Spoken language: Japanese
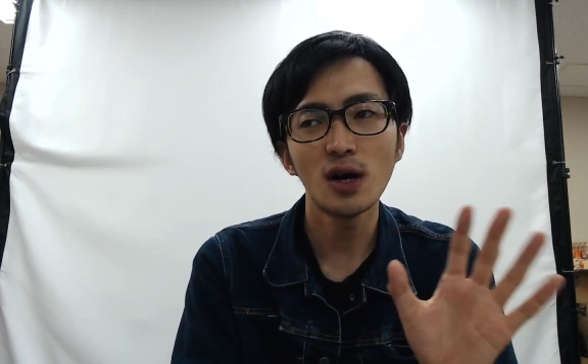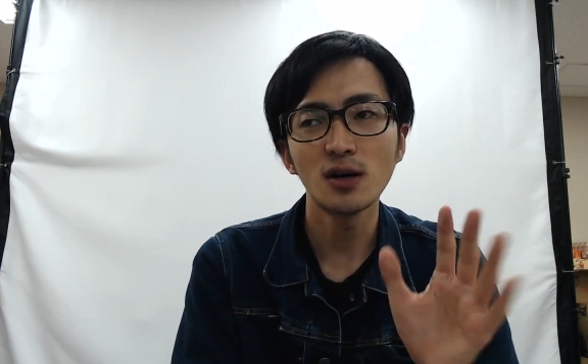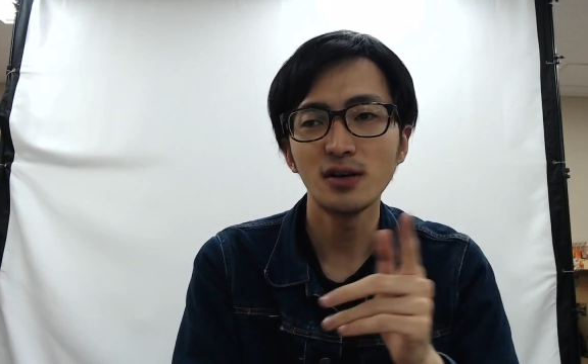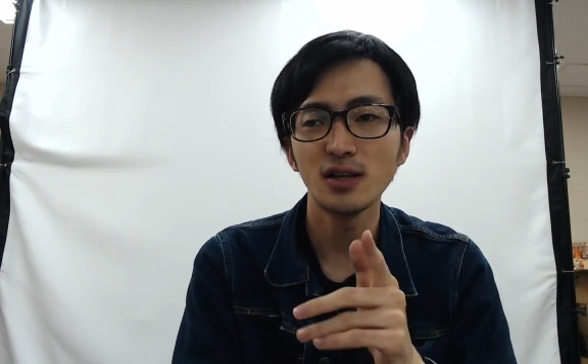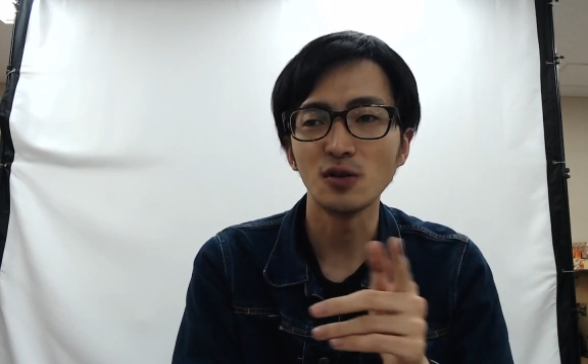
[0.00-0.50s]

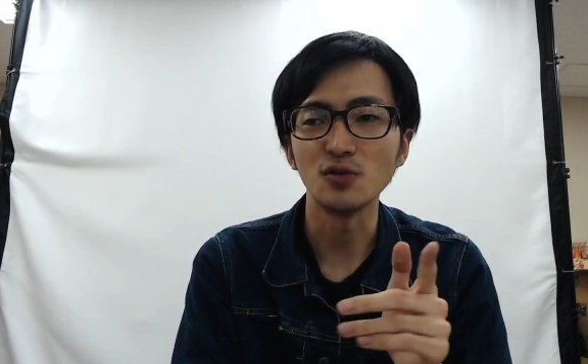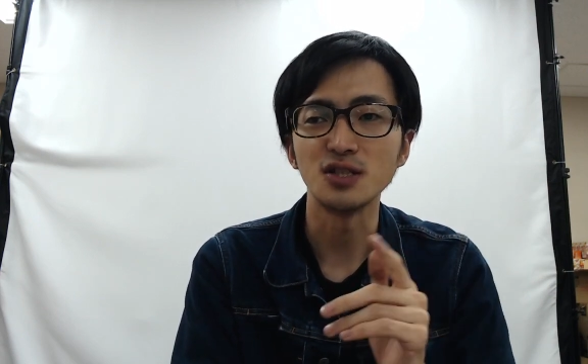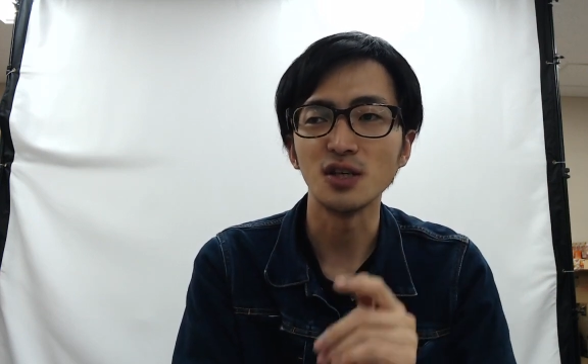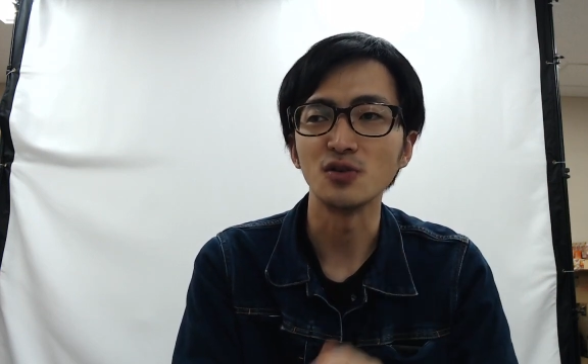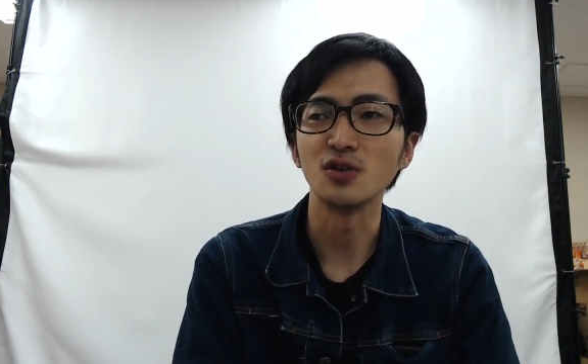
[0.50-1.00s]
隠れて打ち
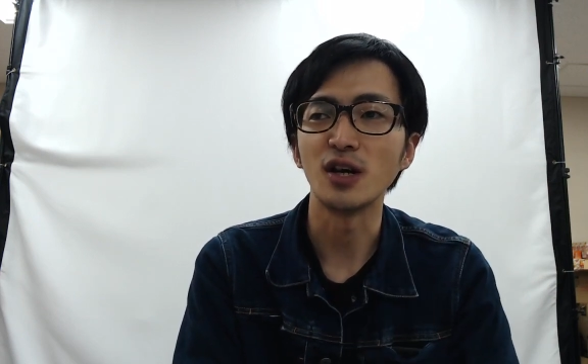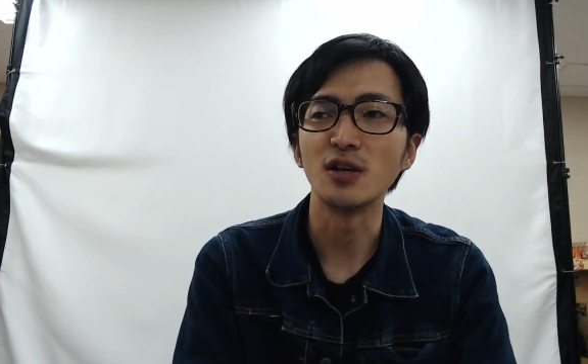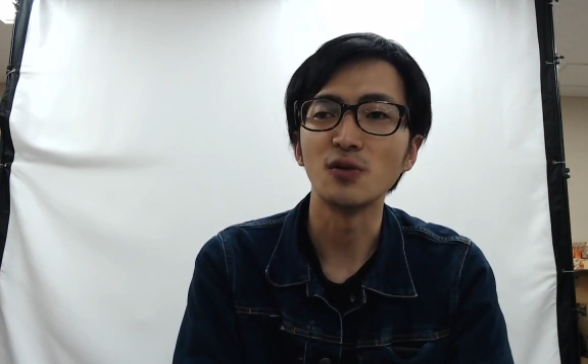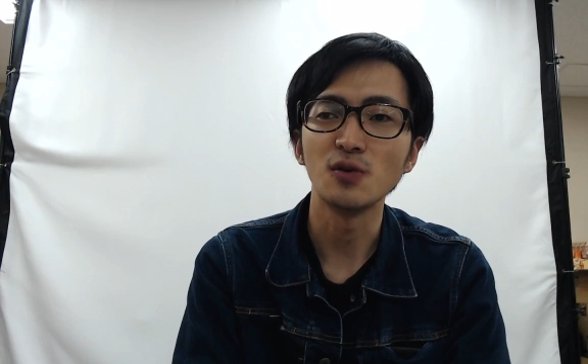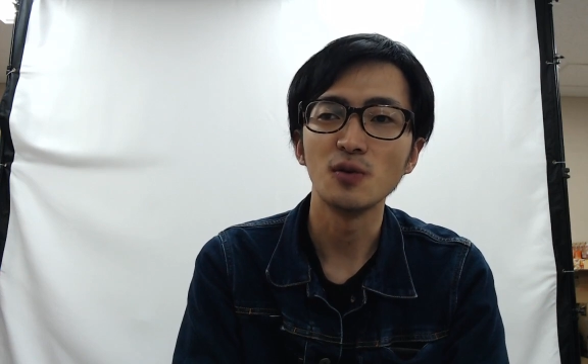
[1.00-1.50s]
合うくらい
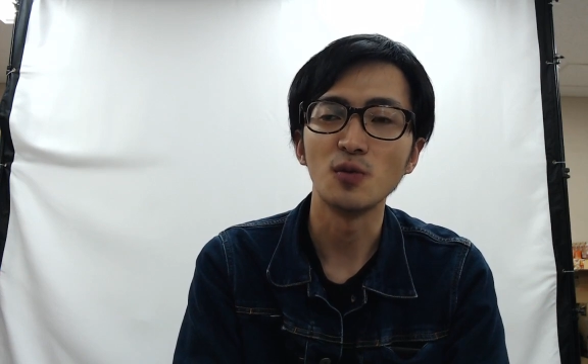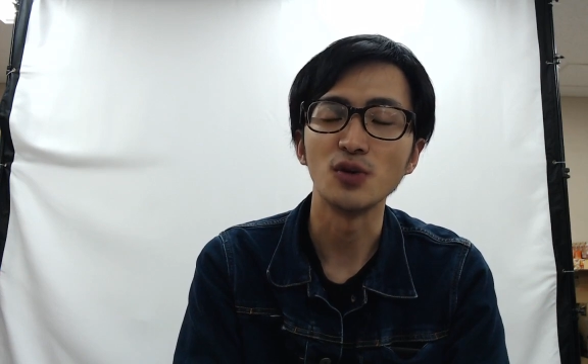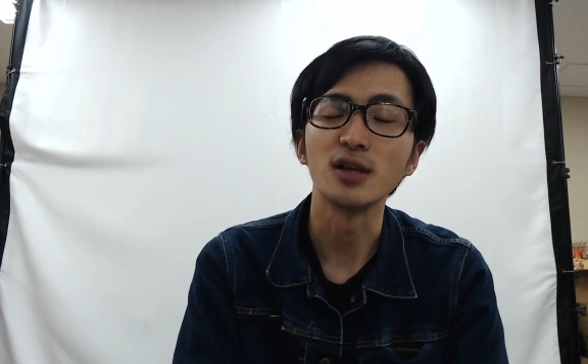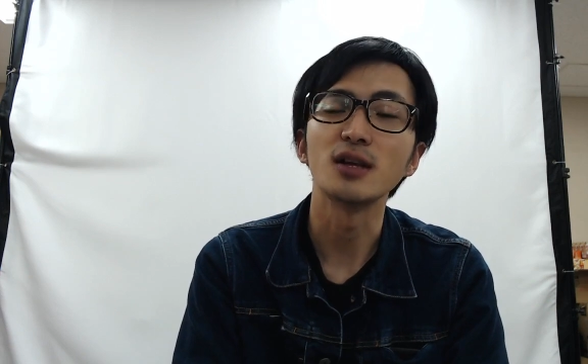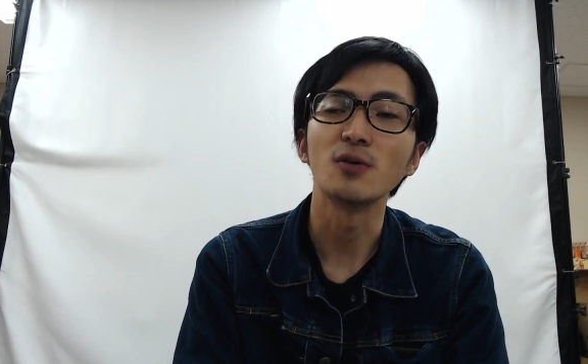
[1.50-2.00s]
のもの
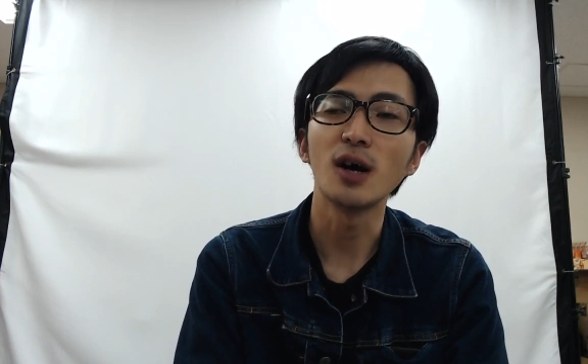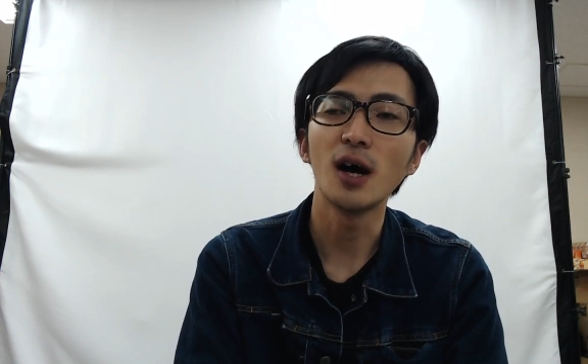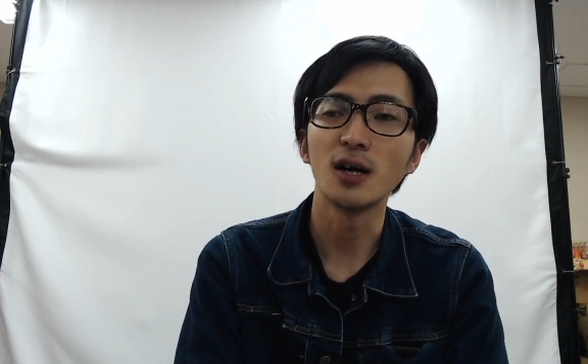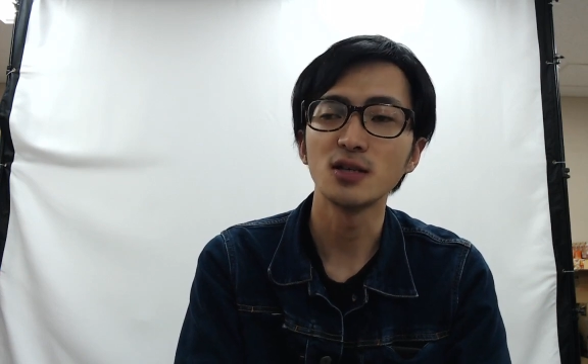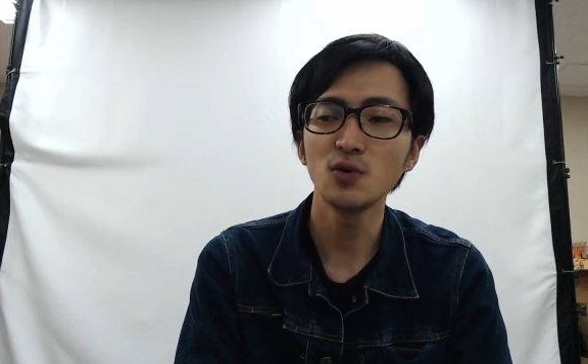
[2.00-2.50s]
だったの
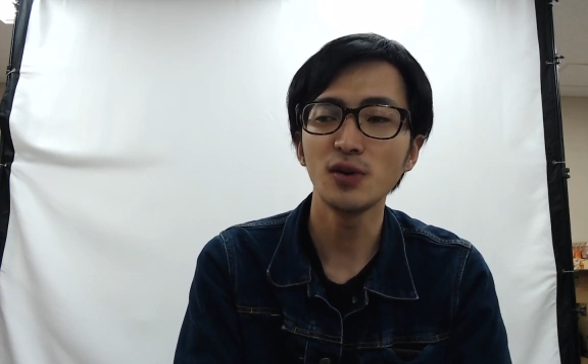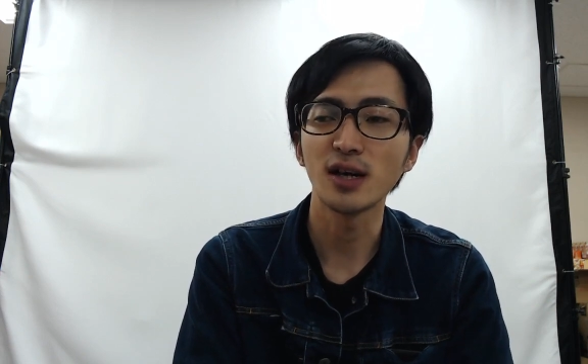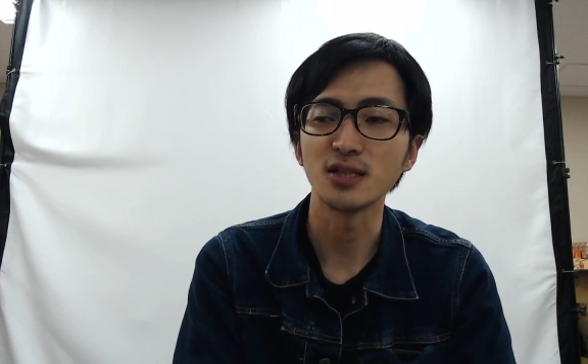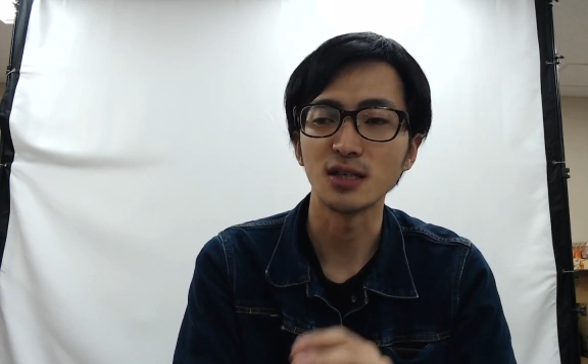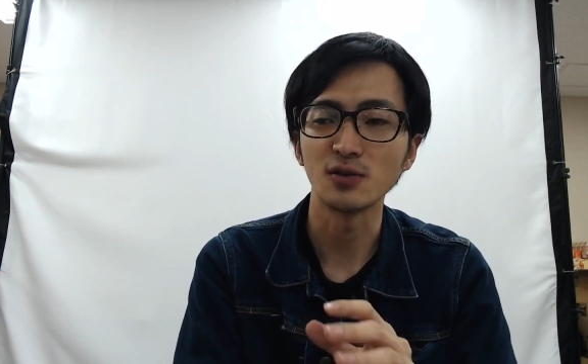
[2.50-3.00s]
が、そうだ
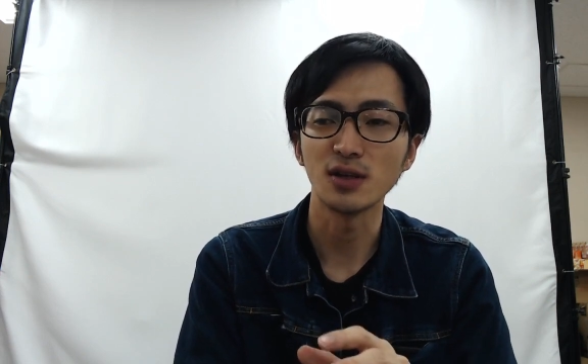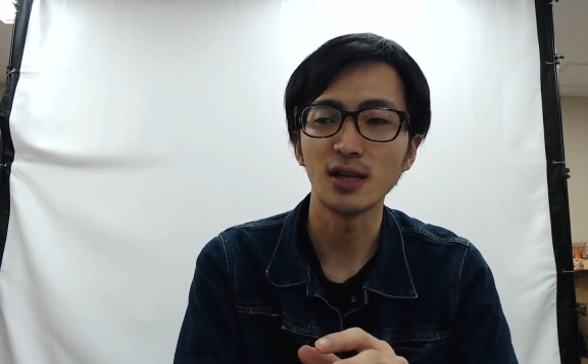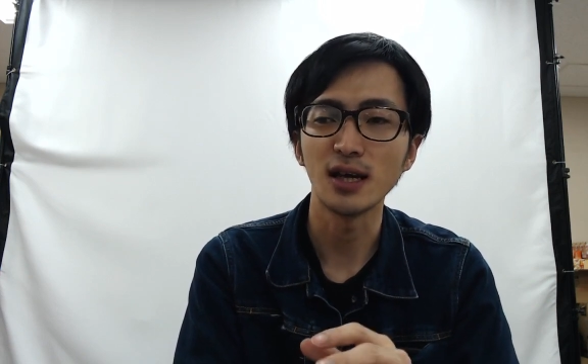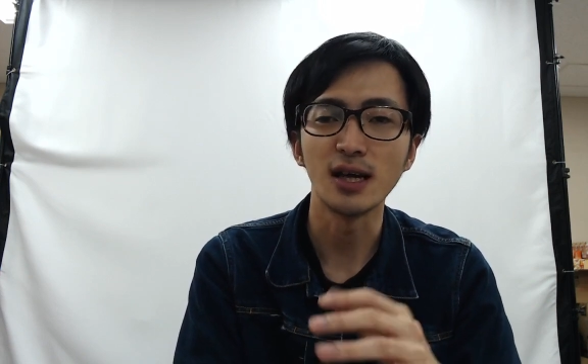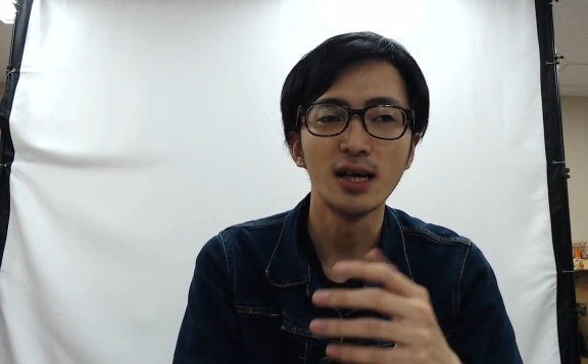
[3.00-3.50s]
けじゃなく
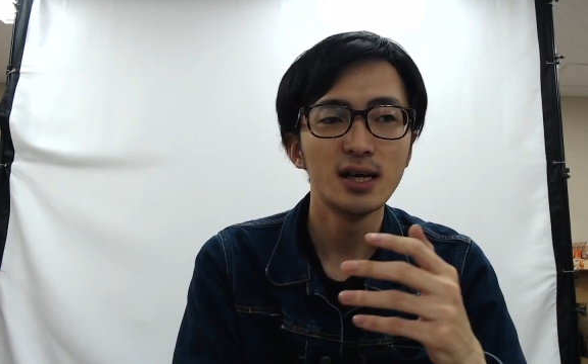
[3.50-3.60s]
て、